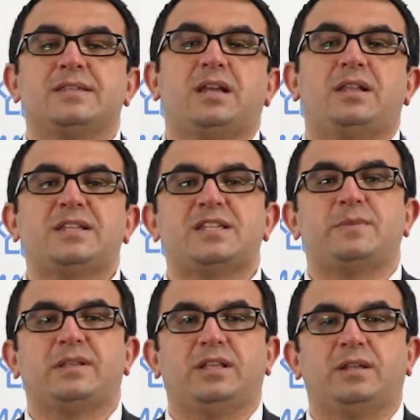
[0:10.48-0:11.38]
Sağlık
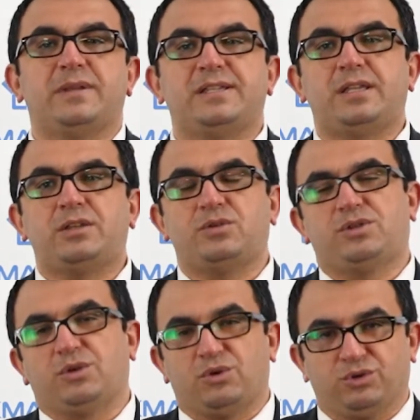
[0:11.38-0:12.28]
Hizmetleri Meslek
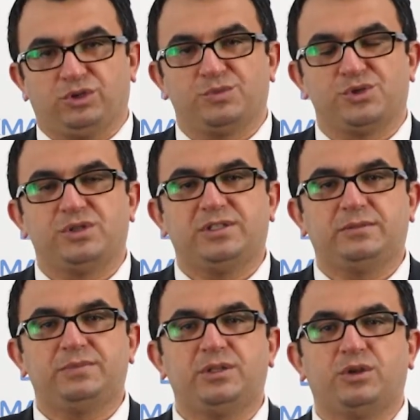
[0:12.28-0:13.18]
Yüksekokulumuzun
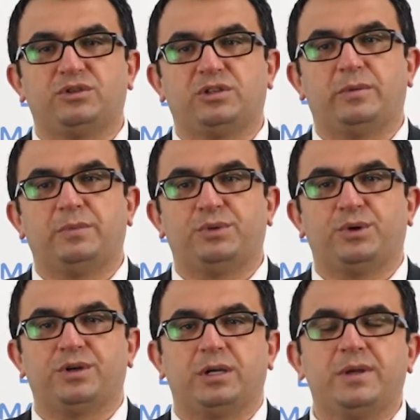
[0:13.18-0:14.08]
tıbbi görüntüleme
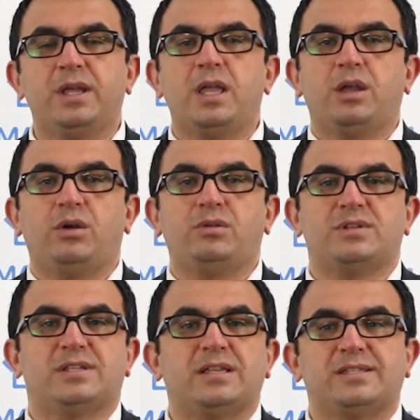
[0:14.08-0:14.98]
programı ön
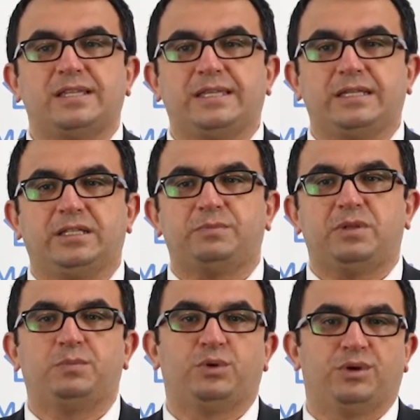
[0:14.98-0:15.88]
lisans 2 yıllık
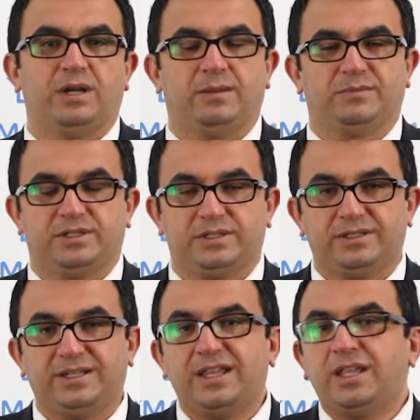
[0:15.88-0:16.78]
bir programdır.
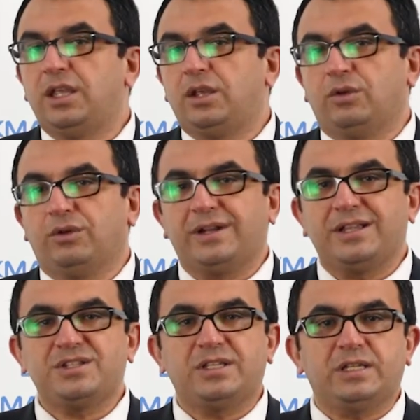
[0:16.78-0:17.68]

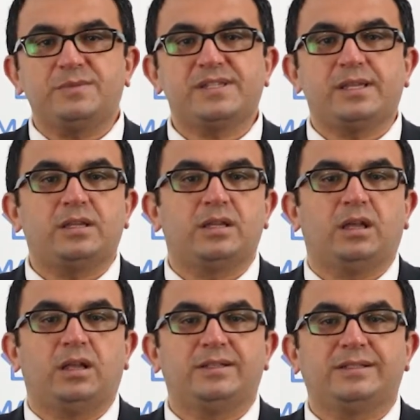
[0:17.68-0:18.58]
Öğrencilerimize
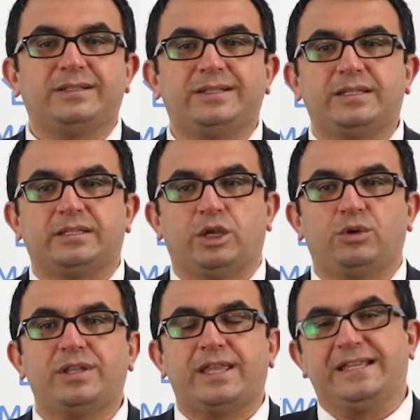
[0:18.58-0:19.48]
aldıkları
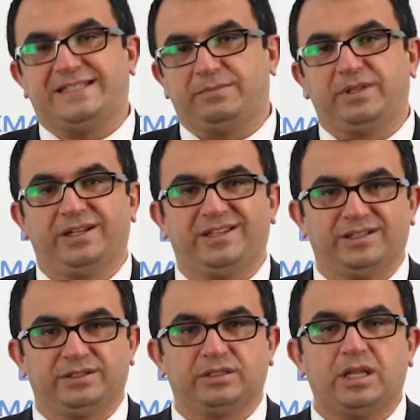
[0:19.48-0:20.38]
teorik eğitimlerin
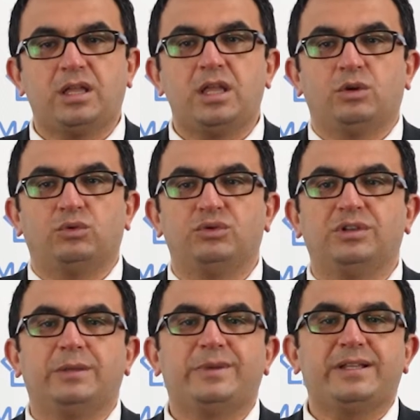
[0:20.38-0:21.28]
yanında
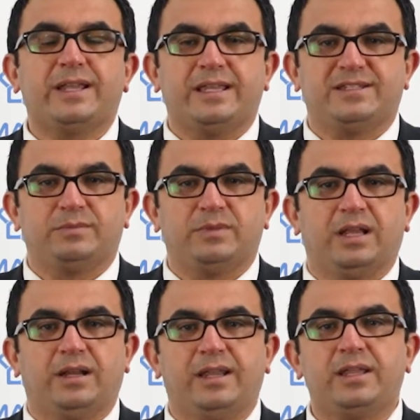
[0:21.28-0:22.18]
uygulamalı
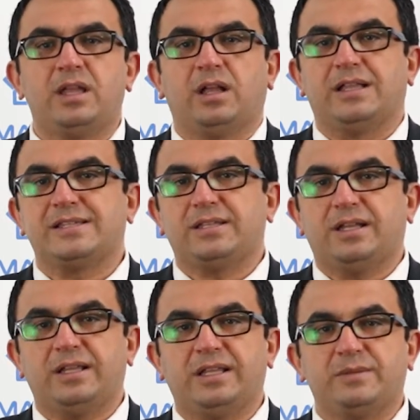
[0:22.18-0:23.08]
eğitimlerle
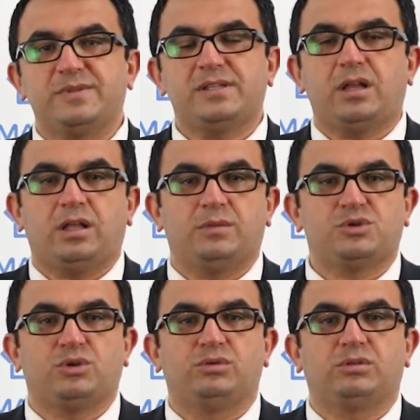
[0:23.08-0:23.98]
hastanelerimizde
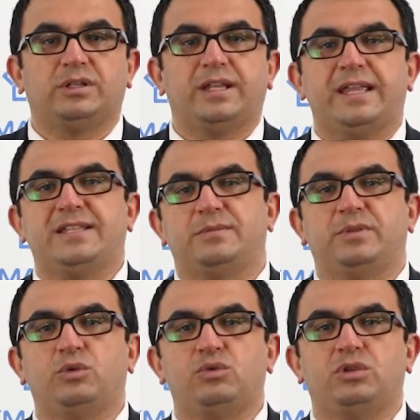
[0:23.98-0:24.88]
almış oldukları
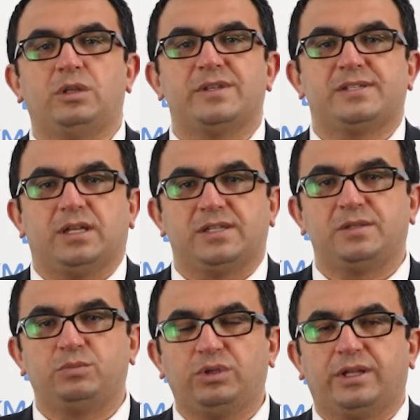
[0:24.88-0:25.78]
eğitimleri uygulama
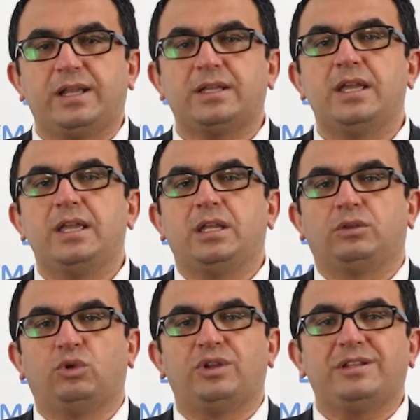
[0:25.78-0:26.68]
sahası bularak
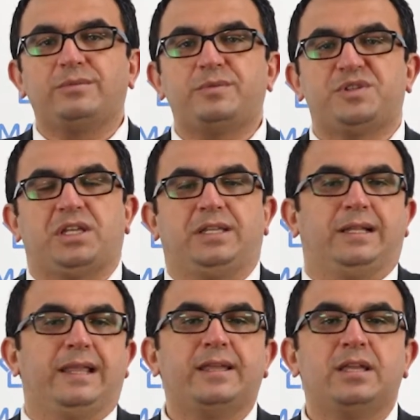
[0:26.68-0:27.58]
donanımlı bir
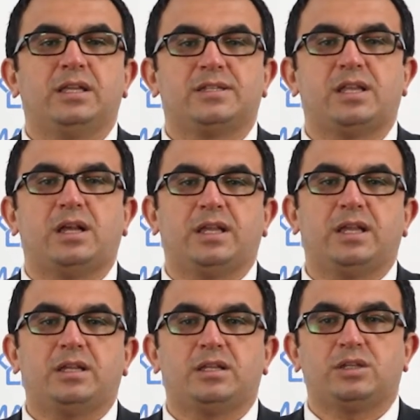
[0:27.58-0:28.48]
şekilde
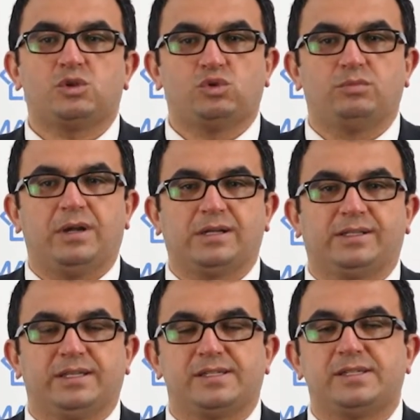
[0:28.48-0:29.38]
sahaya e,
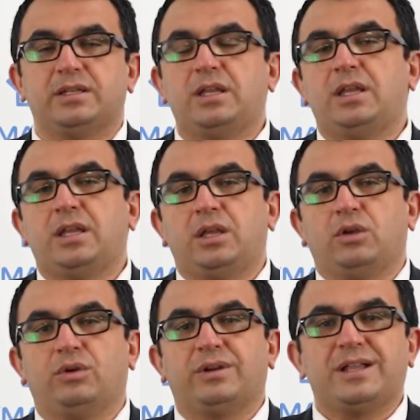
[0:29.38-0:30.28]
sunmaktayız.
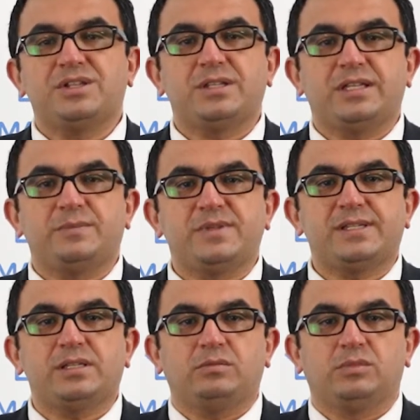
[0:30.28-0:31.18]

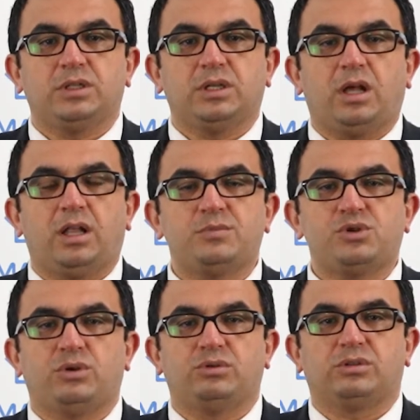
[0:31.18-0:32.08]
Öğrencilerimizin e,
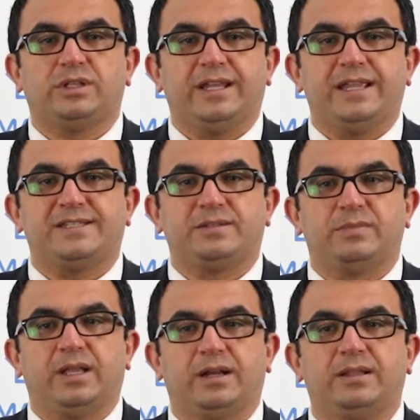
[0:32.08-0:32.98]
almış oldukları
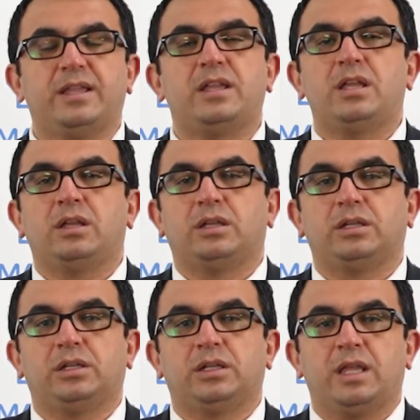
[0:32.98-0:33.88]
eğitimlerde
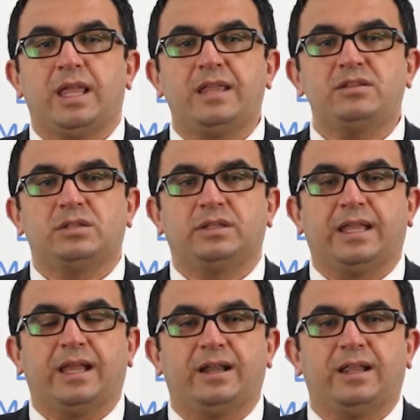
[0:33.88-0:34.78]
e, en
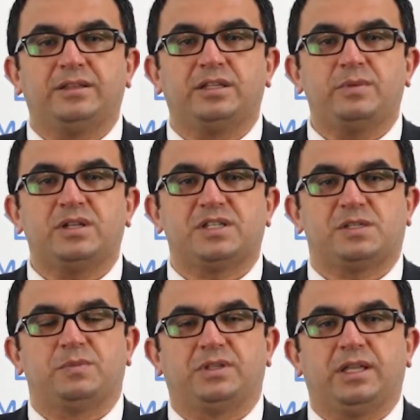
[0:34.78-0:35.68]
değerlendirme
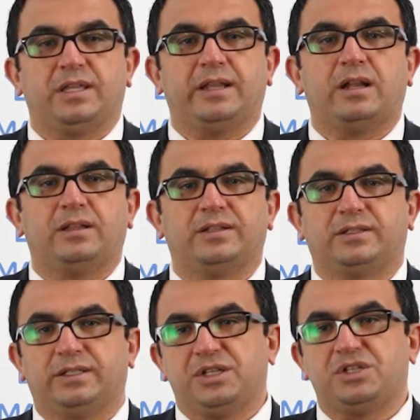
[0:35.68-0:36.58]
kısmında yer
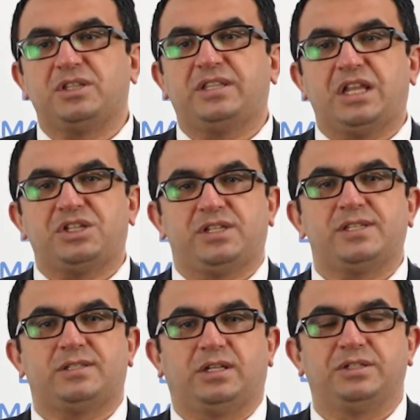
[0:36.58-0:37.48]
aldıkları için
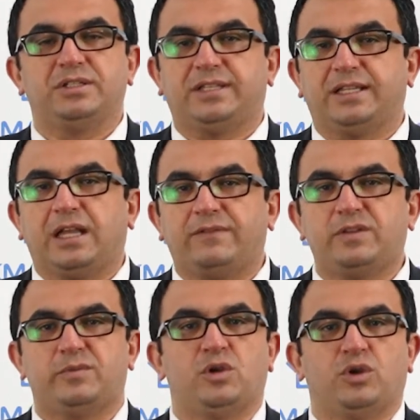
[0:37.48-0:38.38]
teşhis, tanı,
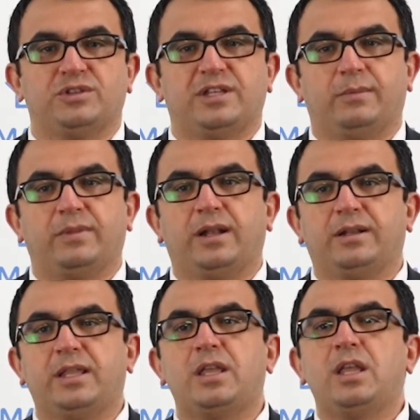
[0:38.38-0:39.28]
tedavi gibi
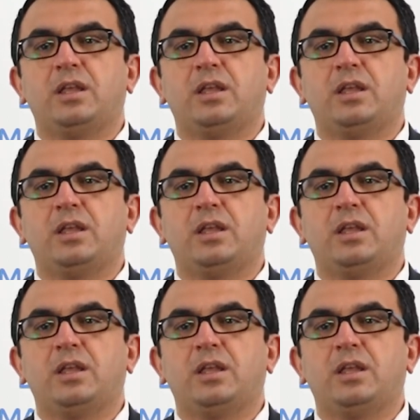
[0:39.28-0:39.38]
yöntemlerde